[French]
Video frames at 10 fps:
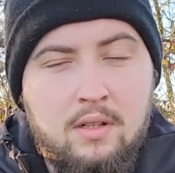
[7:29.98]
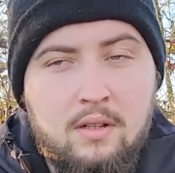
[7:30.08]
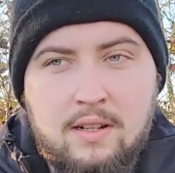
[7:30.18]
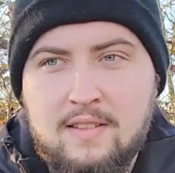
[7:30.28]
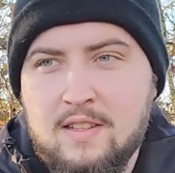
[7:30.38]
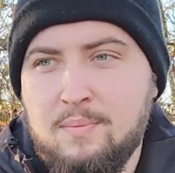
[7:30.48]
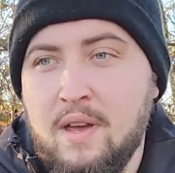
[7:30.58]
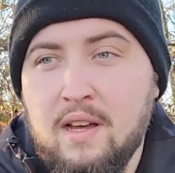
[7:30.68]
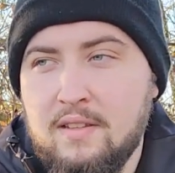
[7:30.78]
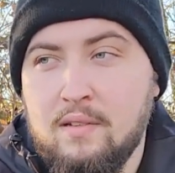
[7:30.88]
là, ça se met
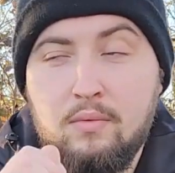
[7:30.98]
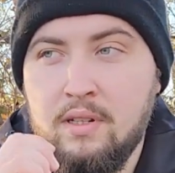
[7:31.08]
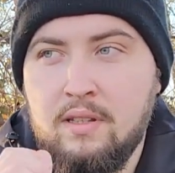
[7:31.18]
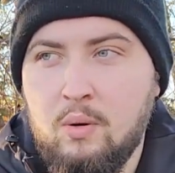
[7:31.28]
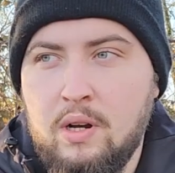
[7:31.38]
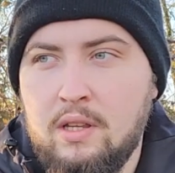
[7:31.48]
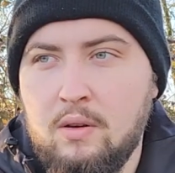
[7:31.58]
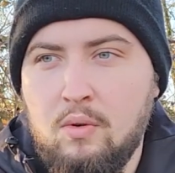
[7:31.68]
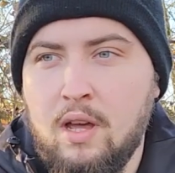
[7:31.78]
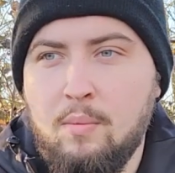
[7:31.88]
à dérouler, dérouler,
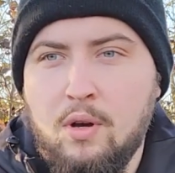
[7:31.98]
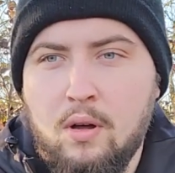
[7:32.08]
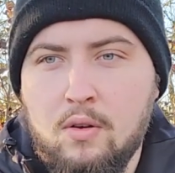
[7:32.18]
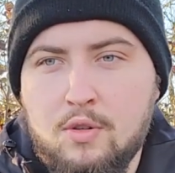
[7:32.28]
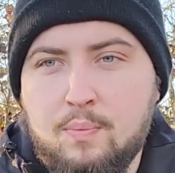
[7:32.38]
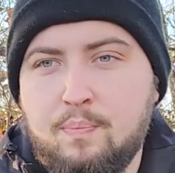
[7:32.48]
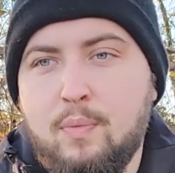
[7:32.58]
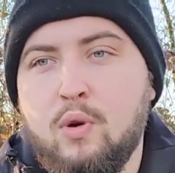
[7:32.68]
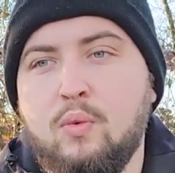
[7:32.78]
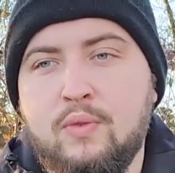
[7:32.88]
dérouler à mort. Euh, je
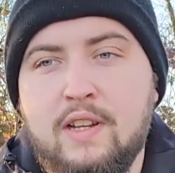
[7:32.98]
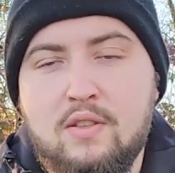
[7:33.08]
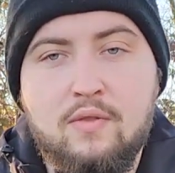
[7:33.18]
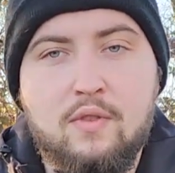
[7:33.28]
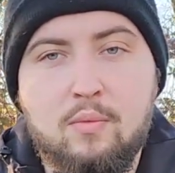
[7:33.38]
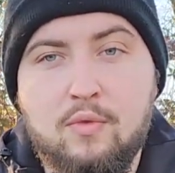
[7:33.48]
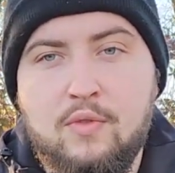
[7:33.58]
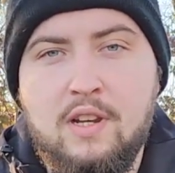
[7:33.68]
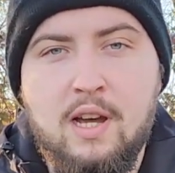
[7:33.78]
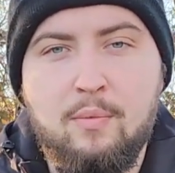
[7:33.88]
prends contact, sauf que mon
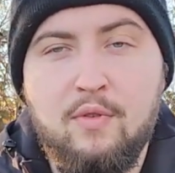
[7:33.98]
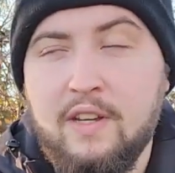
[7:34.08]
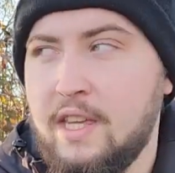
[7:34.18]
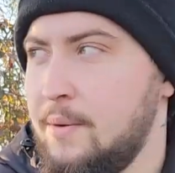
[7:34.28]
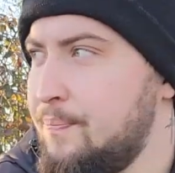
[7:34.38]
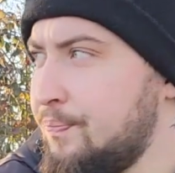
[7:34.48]
fil est un peu vrillé.